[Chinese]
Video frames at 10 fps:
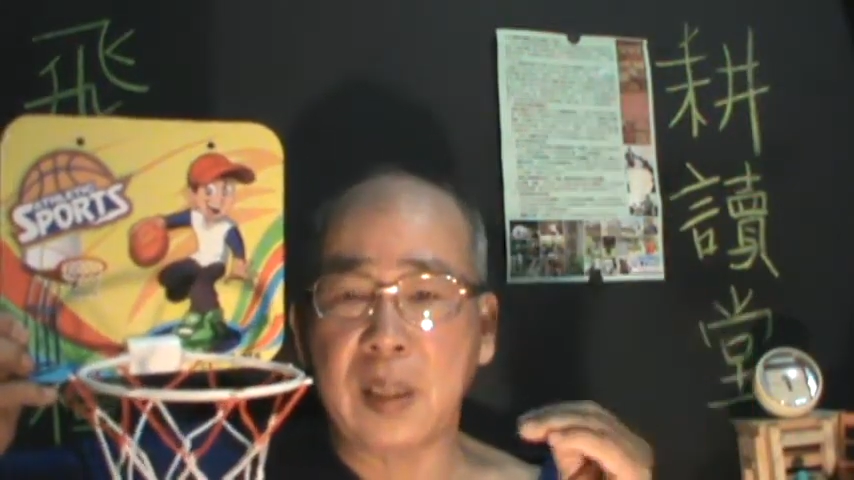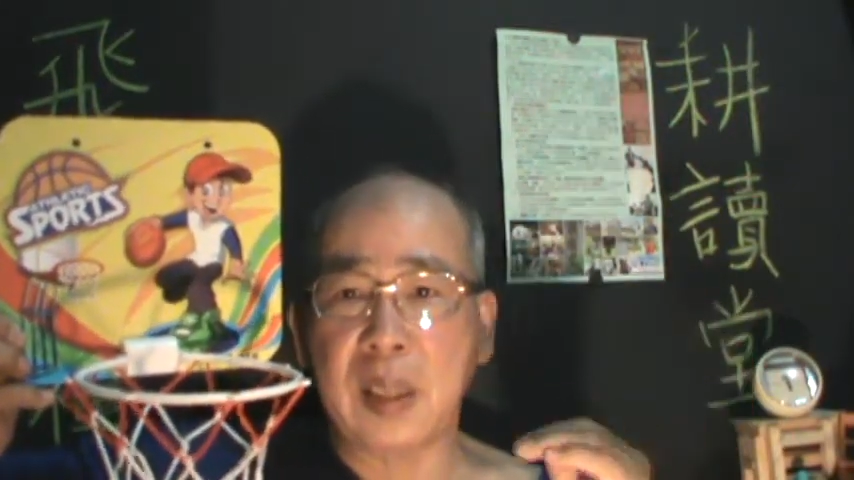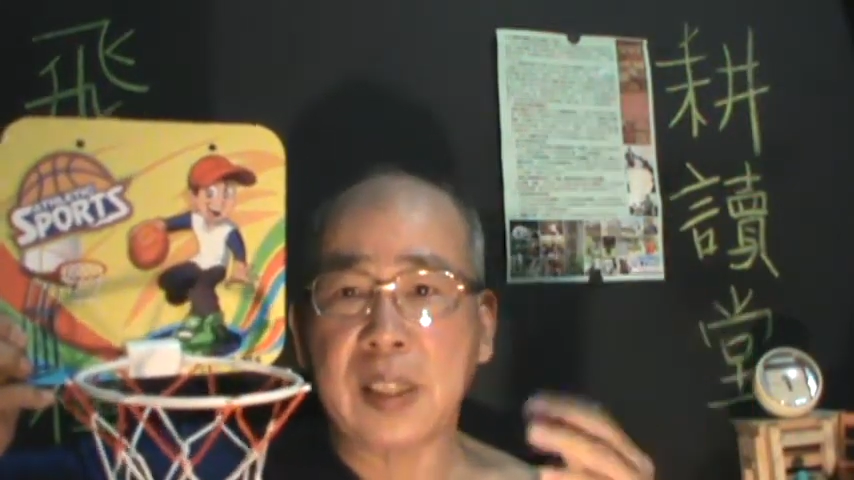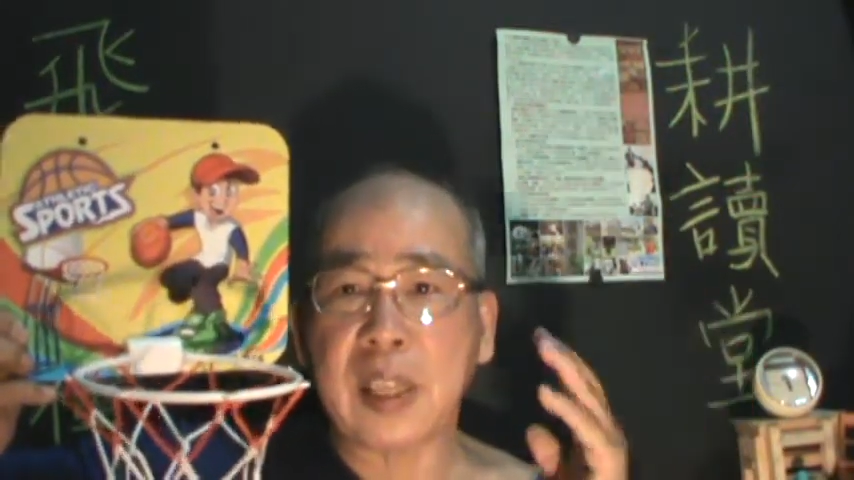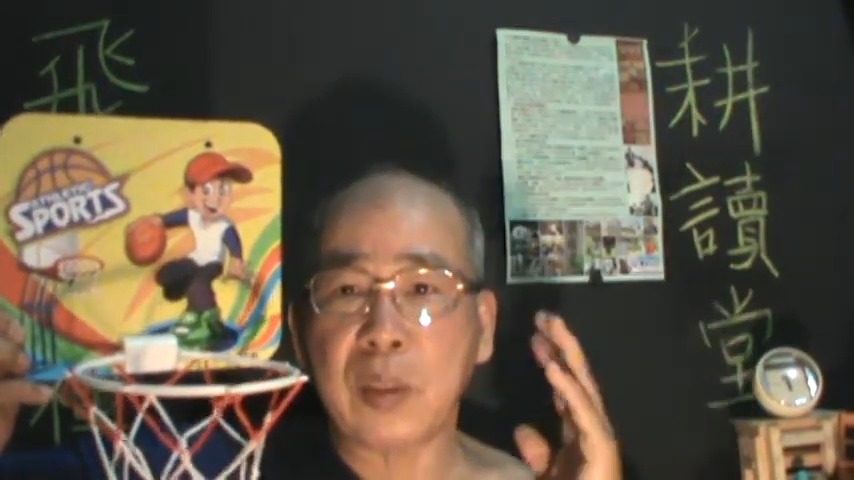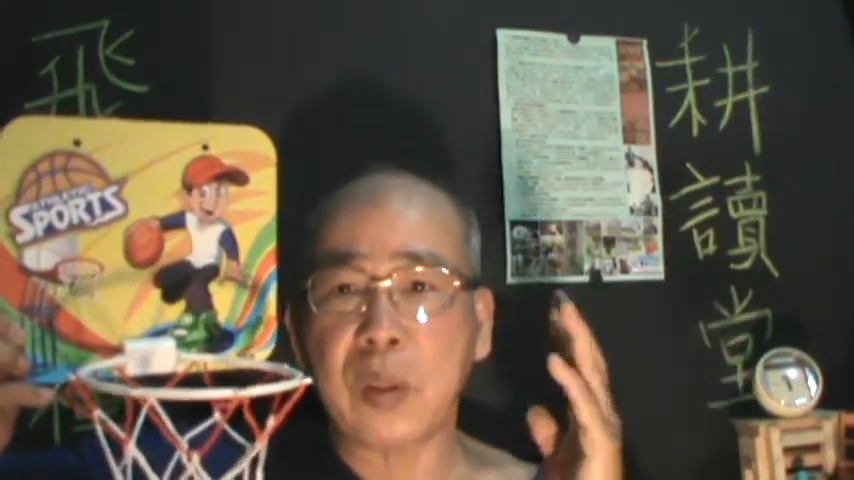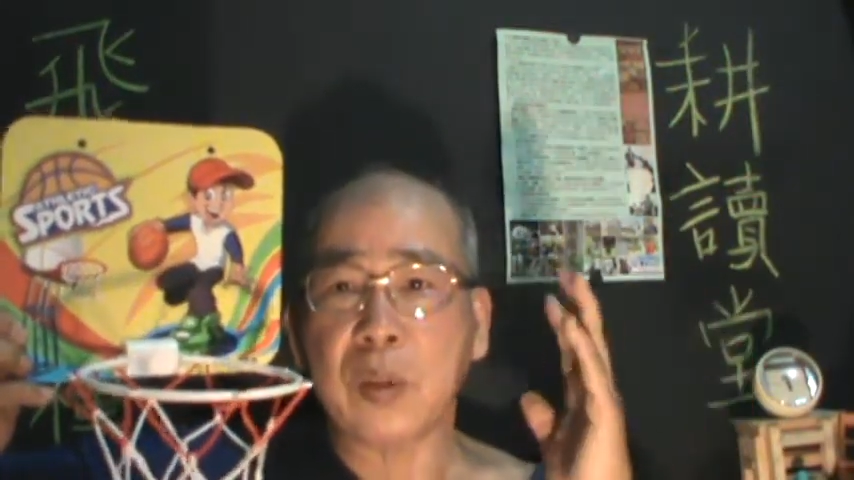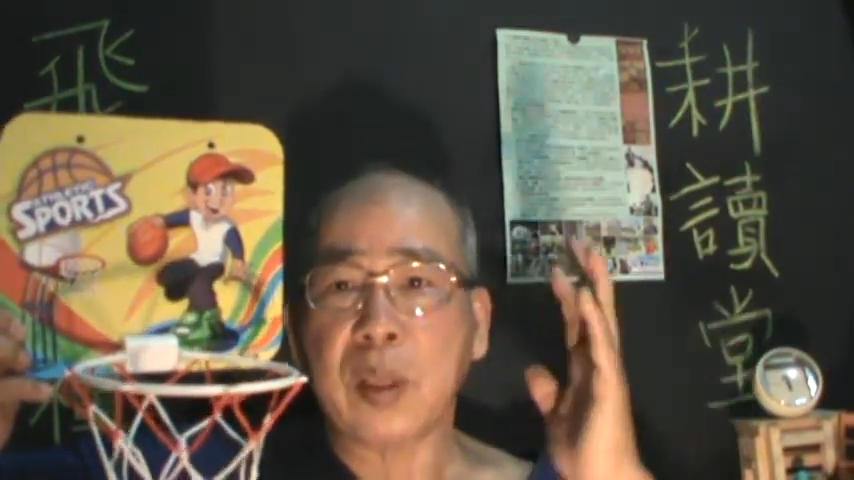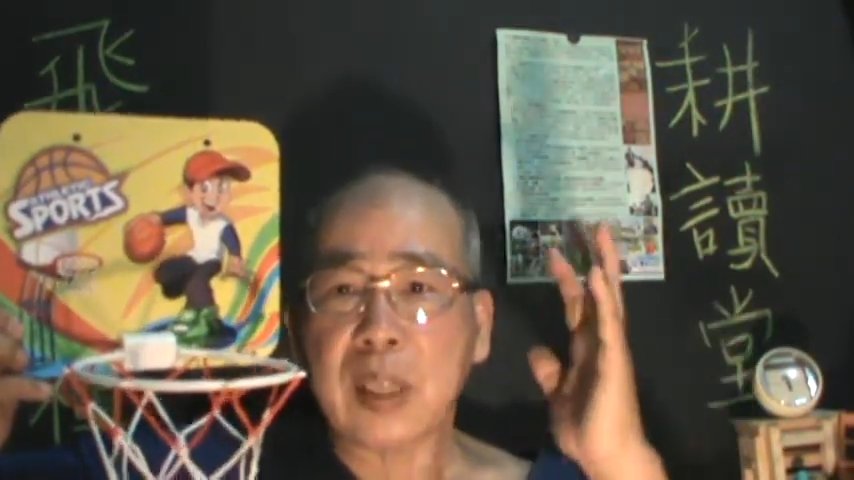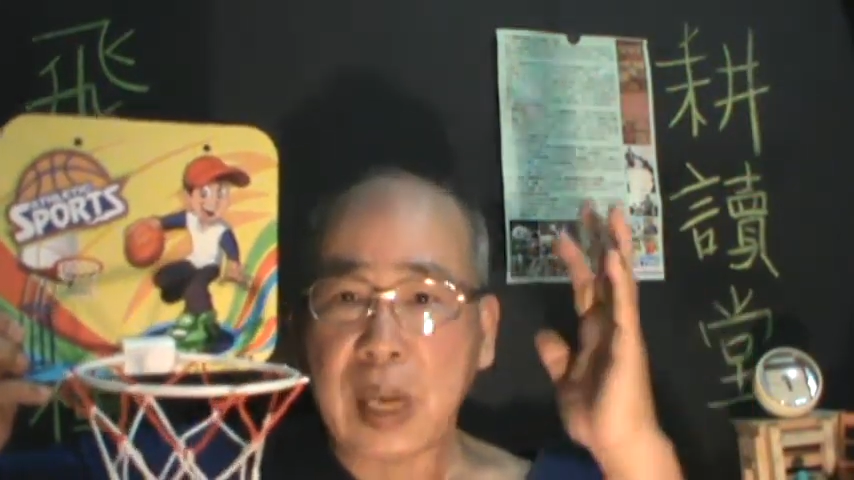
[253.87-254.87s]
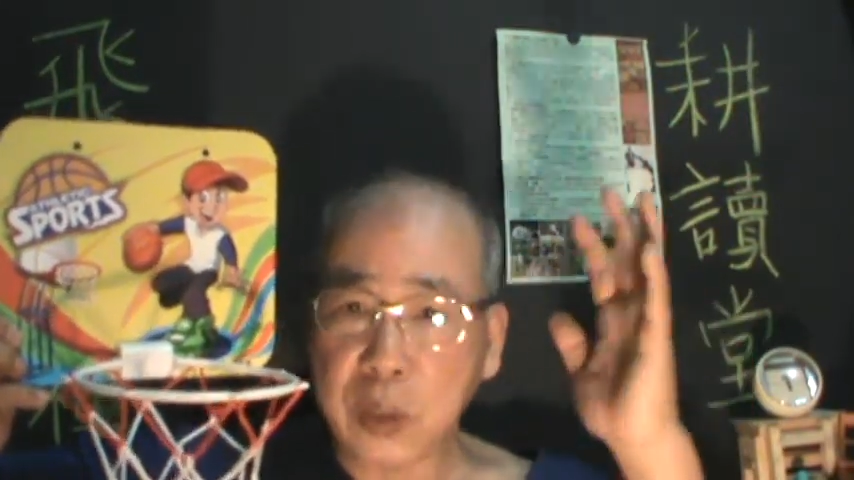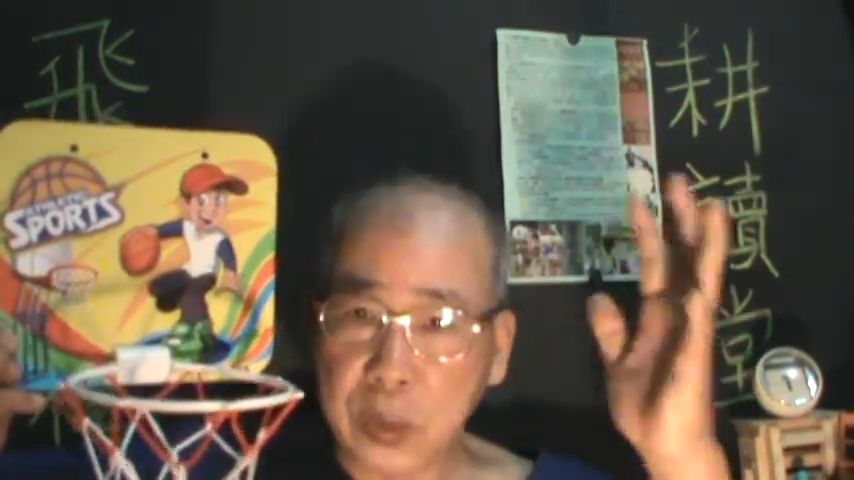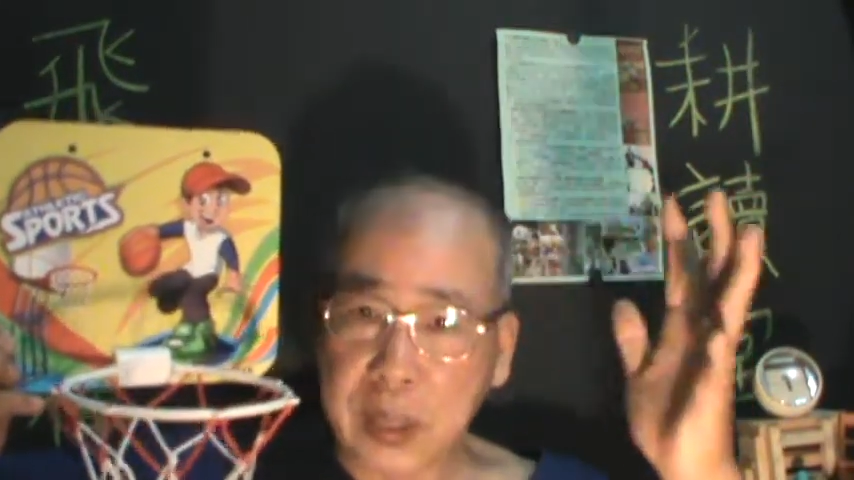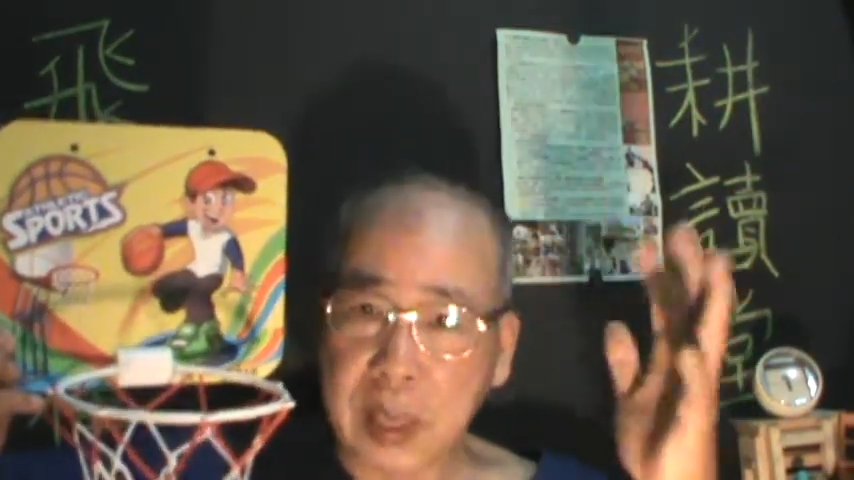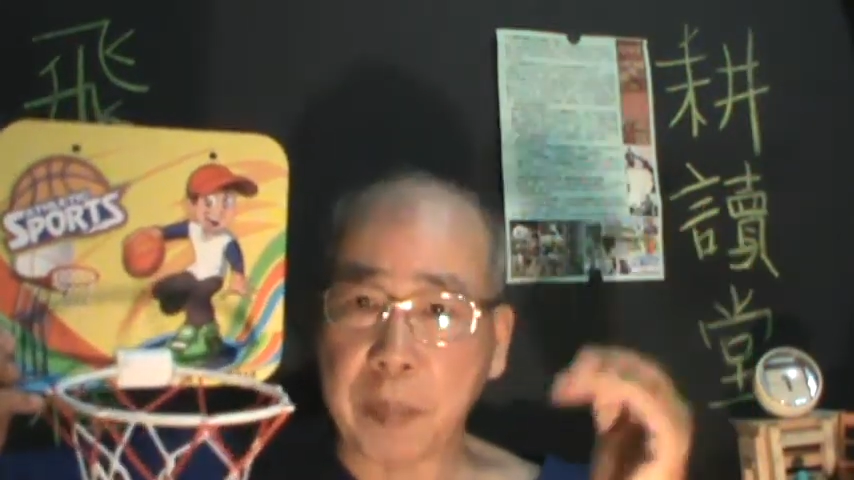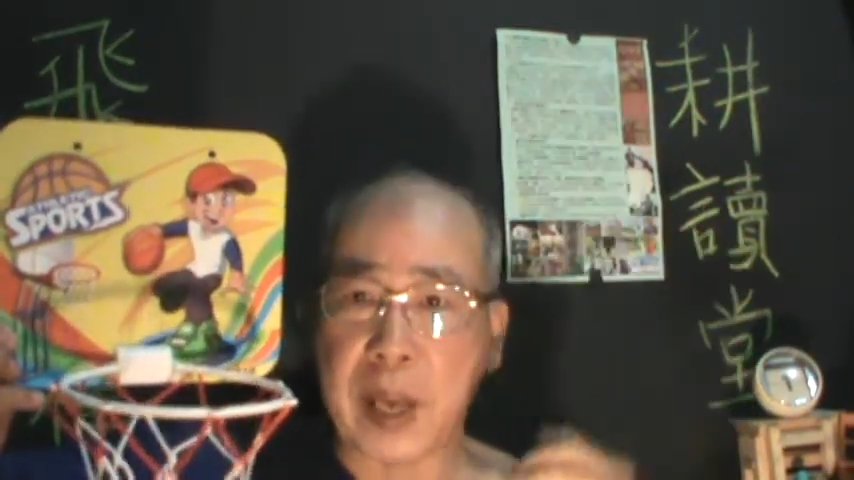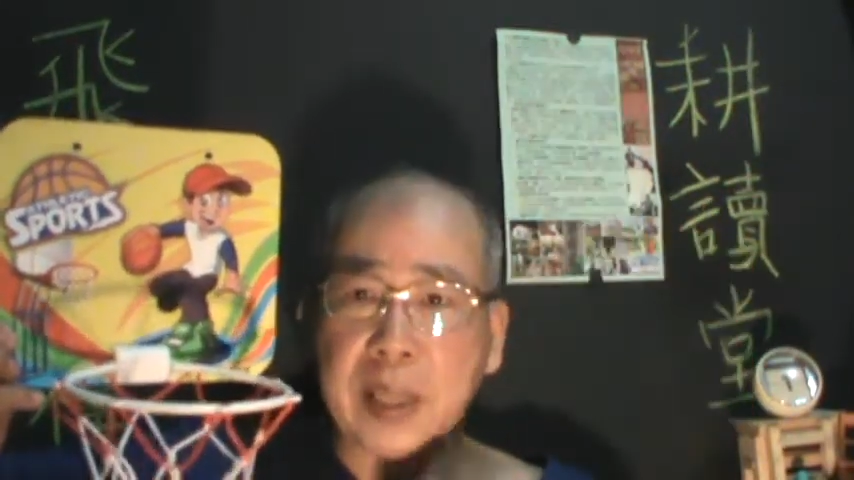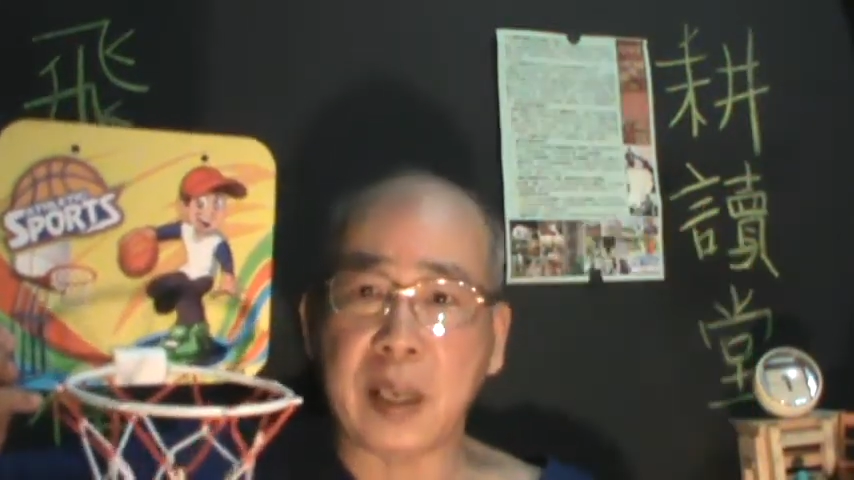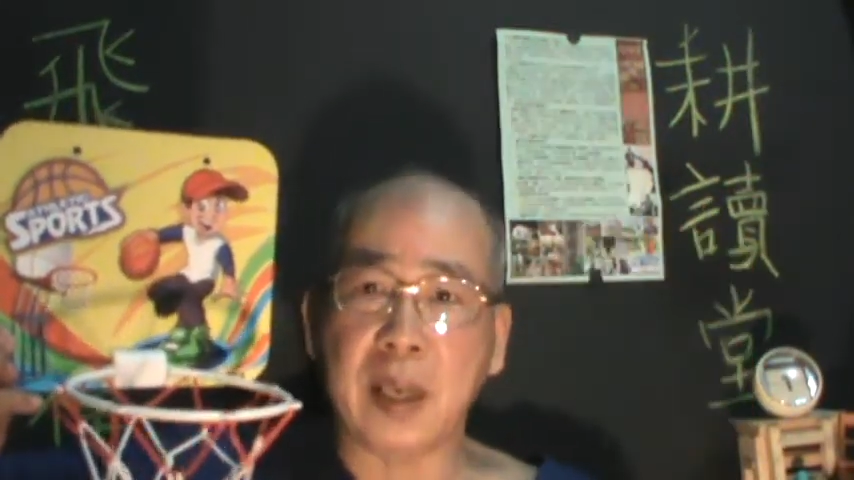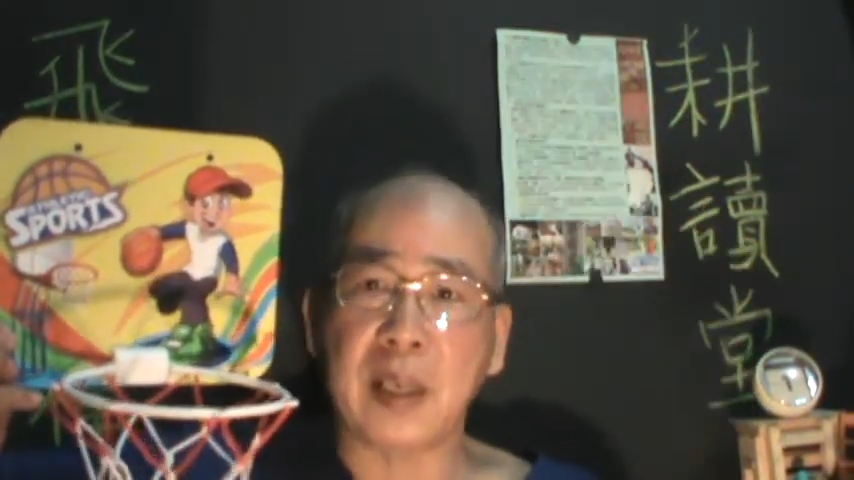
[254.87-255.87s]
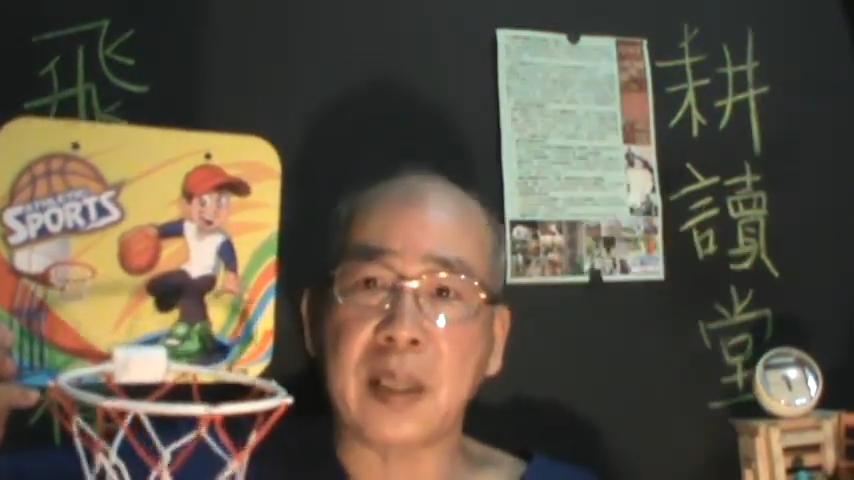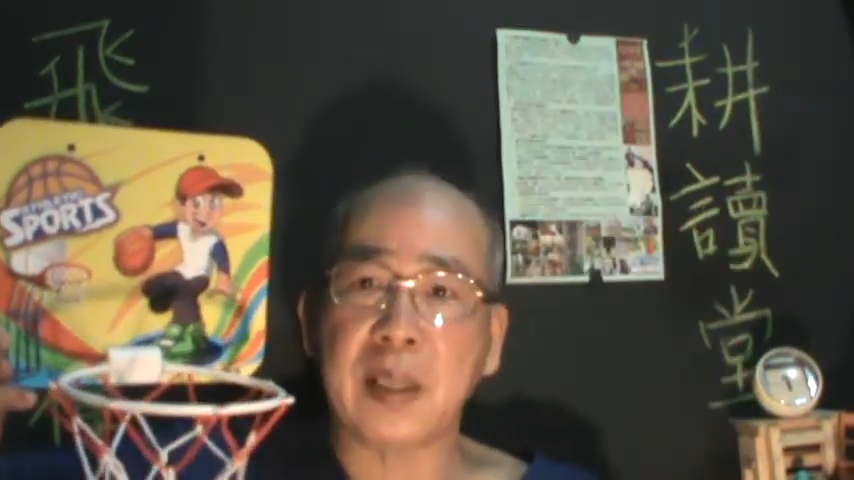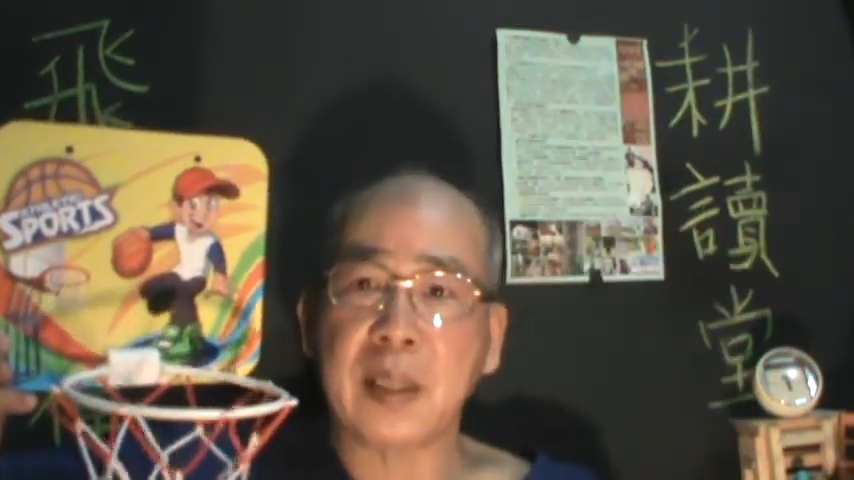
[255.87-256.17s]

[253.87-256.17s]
啊，甚至于说他就算他买的好了，